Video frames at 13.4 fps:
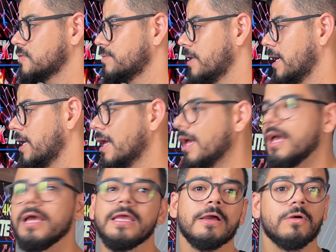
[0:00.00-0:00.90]
por aí,
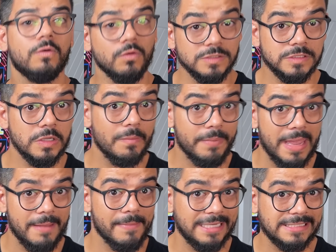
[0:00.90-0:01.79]
que custam
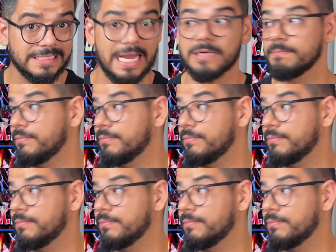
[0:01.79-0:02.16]
bem mais caro.